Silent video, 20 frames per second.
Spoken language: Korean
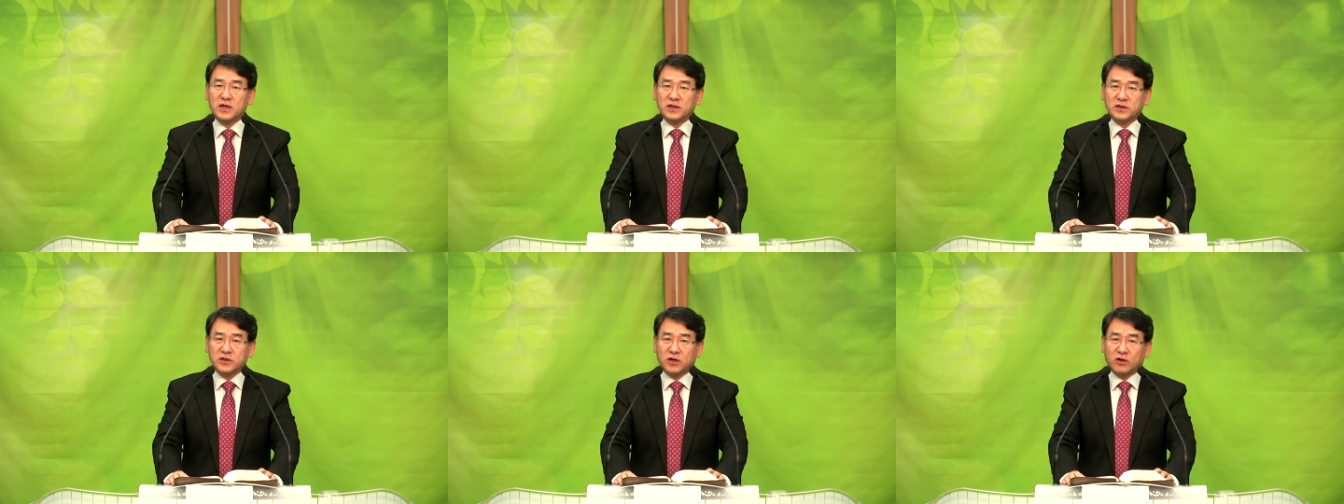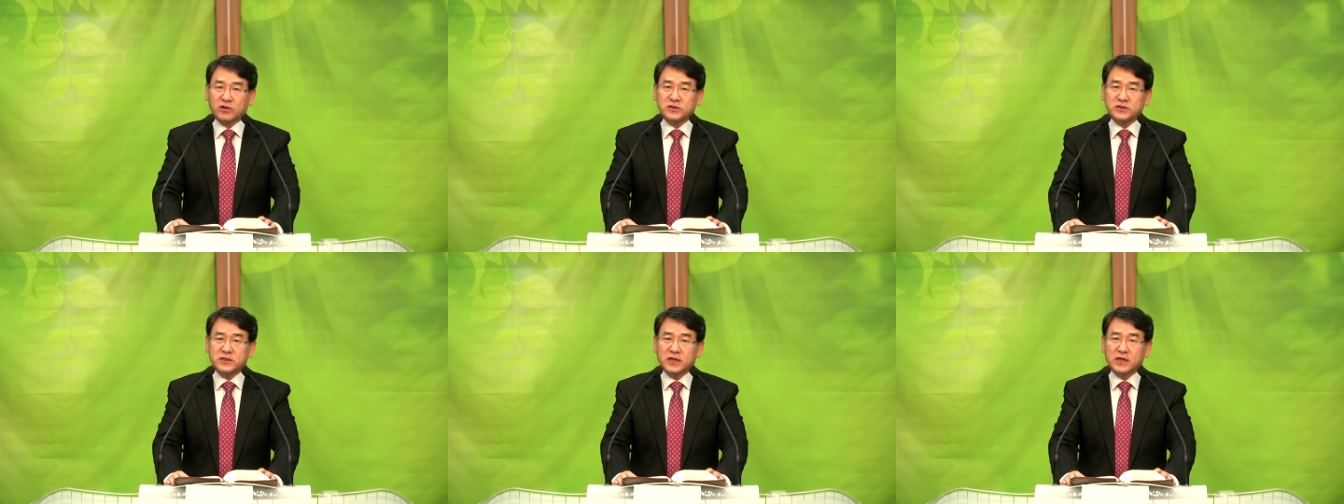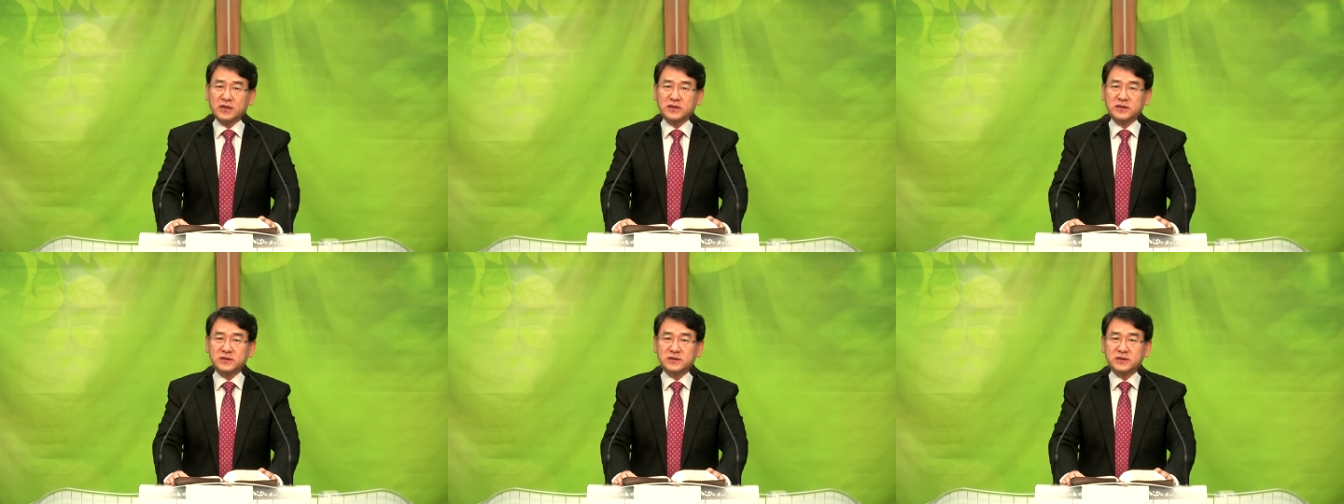
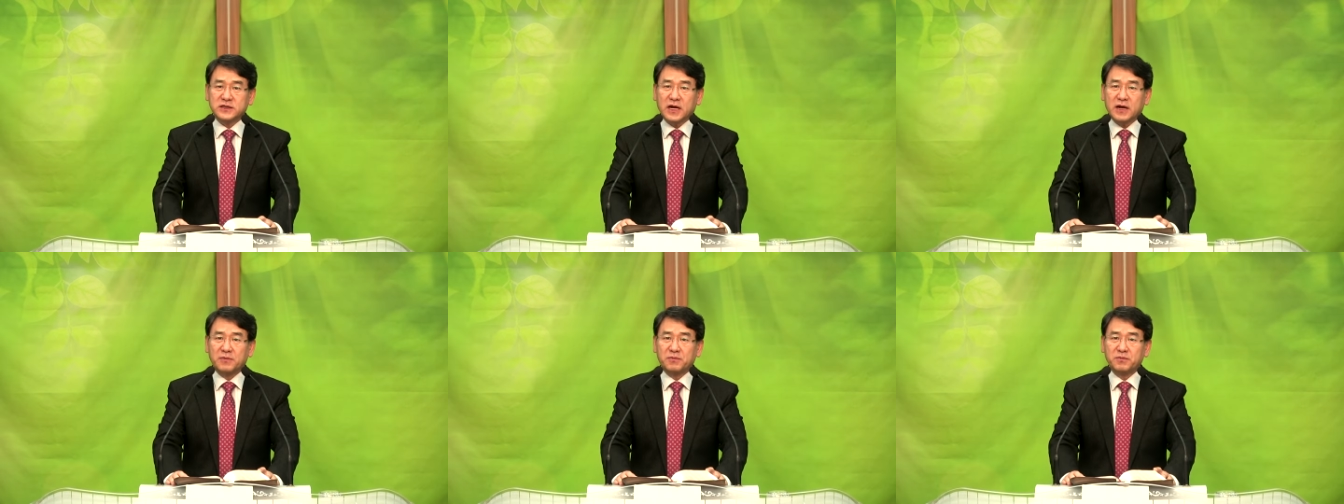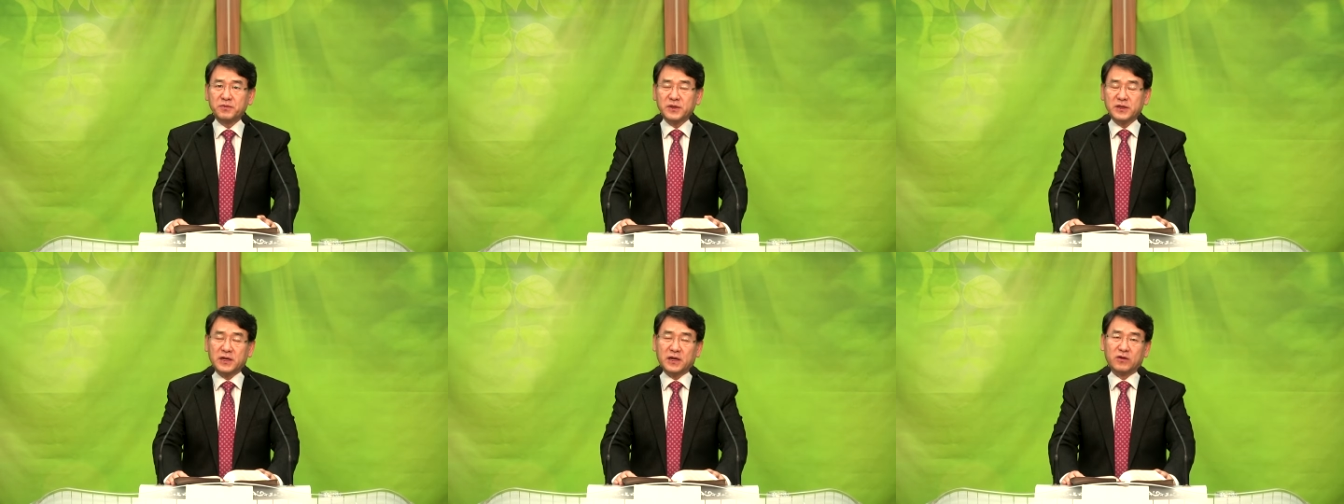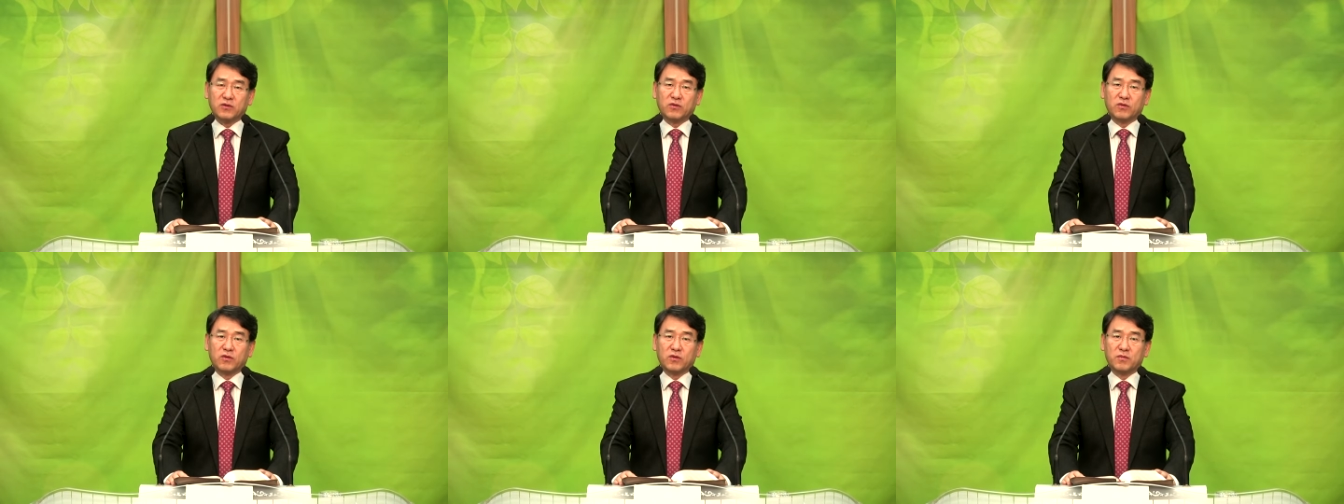역사하는
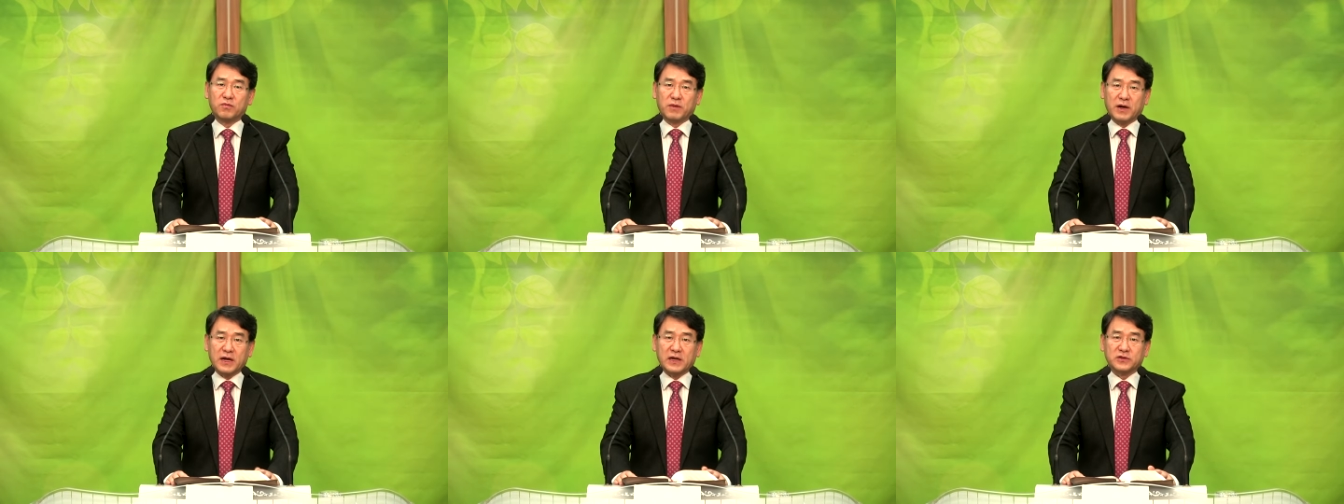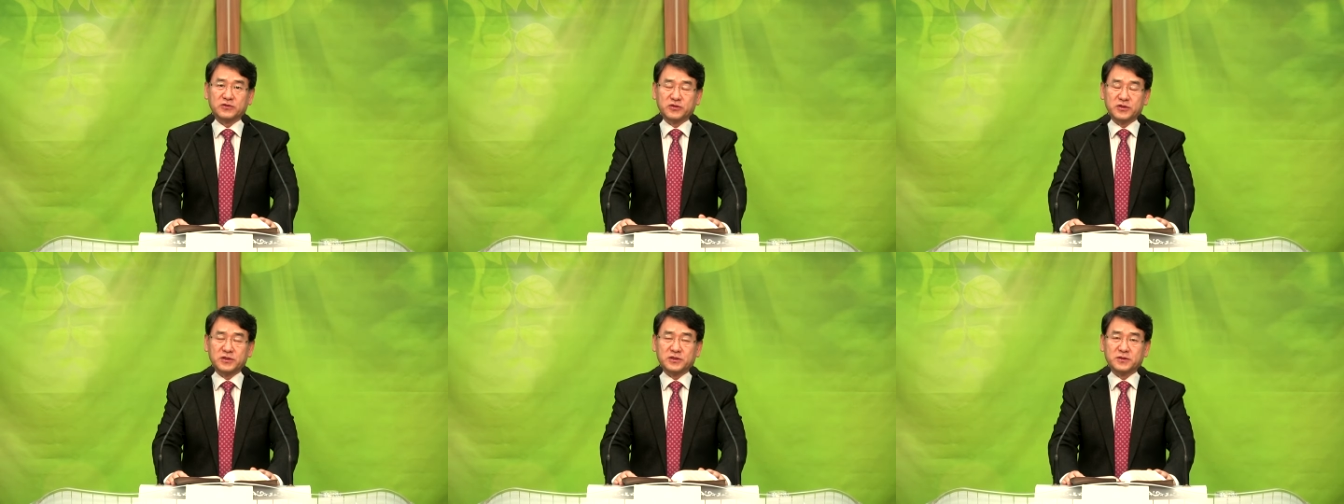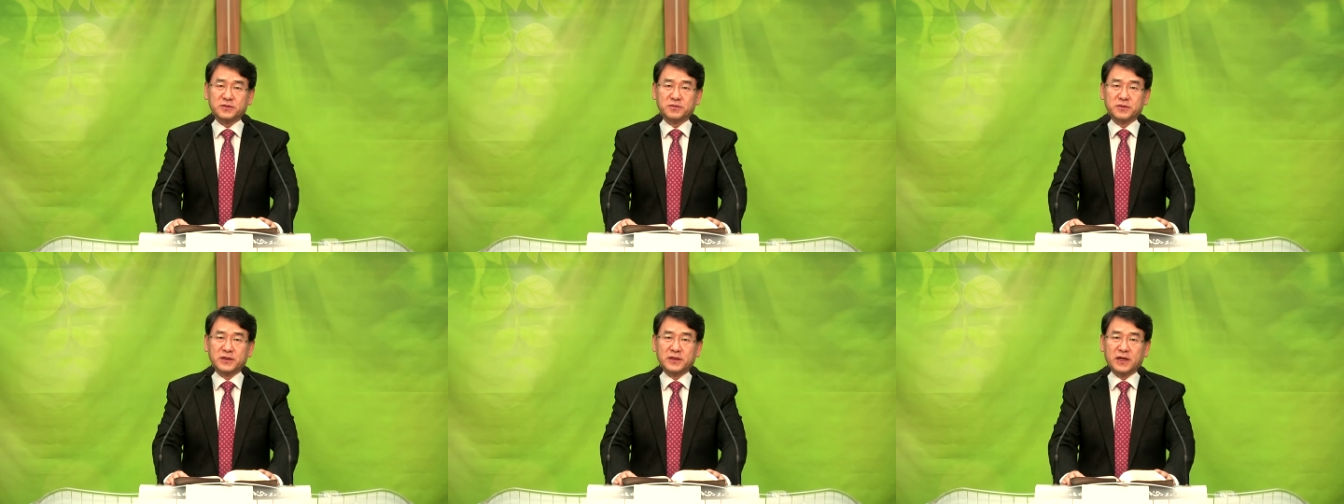삶이라고 말할 수
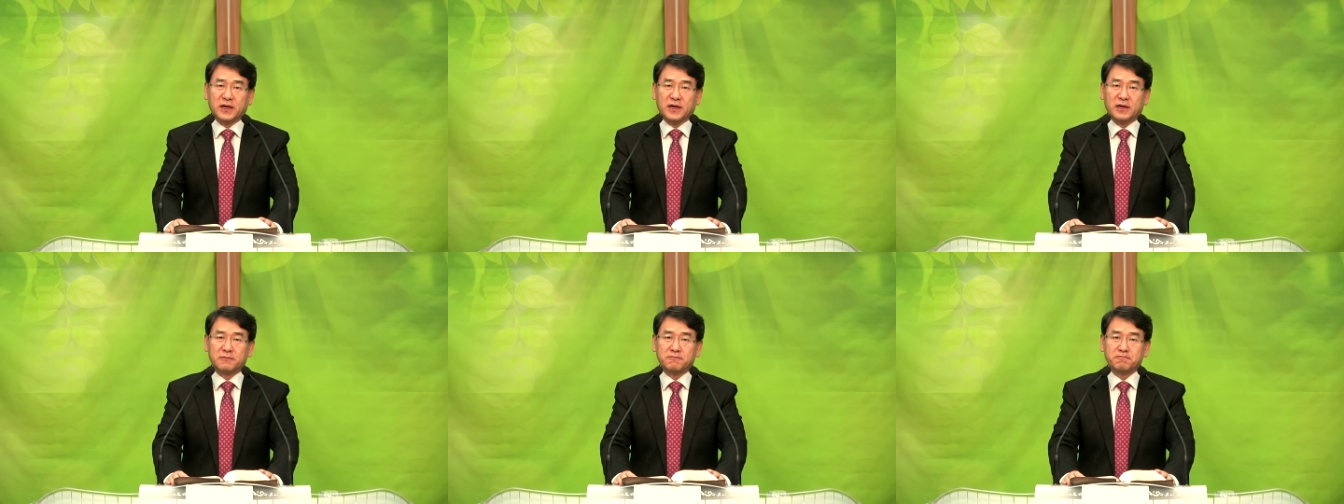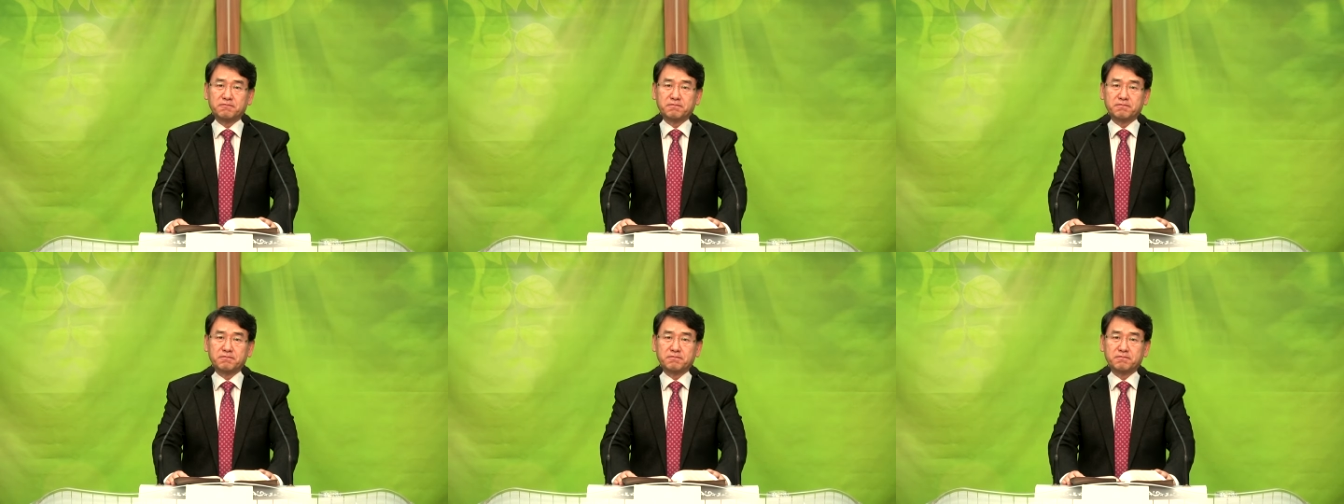있습니다.